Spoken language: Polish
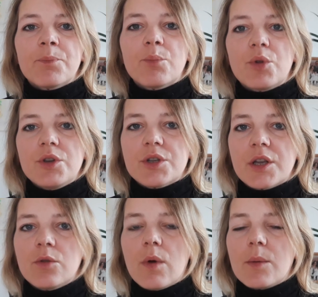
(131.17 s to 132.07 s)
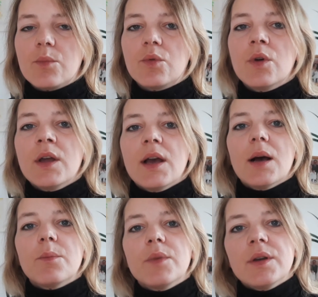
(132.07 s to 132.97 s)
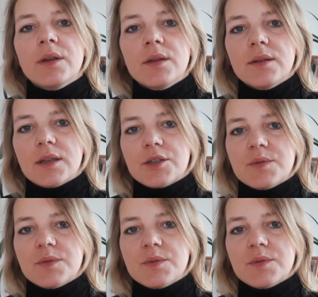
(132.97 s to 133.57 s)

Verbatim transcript: poniżej kłębu a my, naszym